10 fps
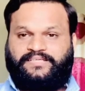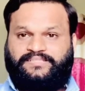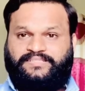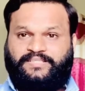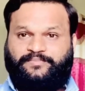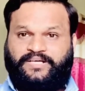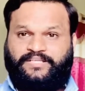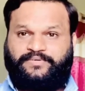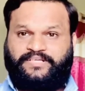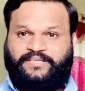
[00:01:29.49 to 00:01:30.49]
कितनी
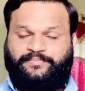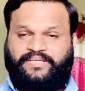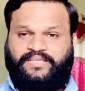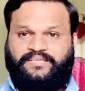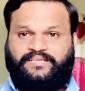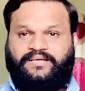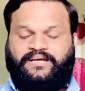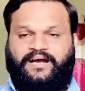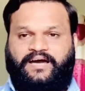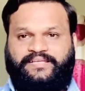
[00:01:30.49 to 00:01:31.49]
बड़ी बड़ी अपनी
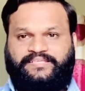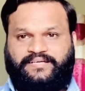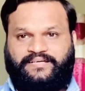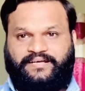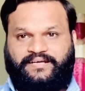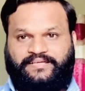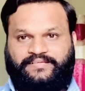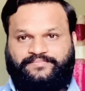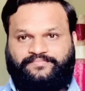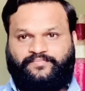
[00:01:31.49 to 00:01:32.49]
हानियां कर रहे
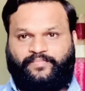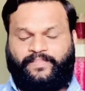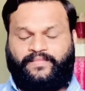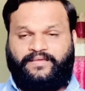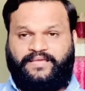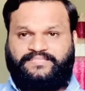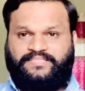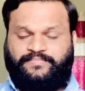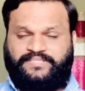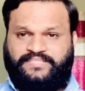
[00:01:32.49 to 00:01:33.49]
हैं
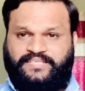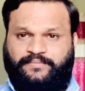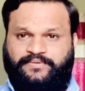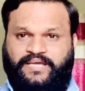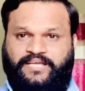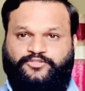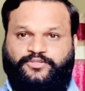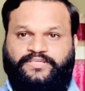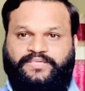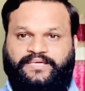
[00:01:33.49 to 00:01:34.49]
ऐसी मशीनें भी आ
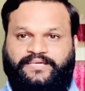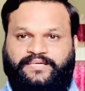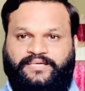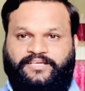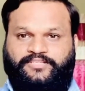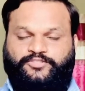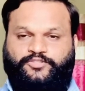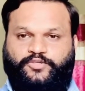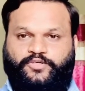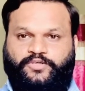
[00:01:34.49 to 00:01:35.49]
चुकी हैं जो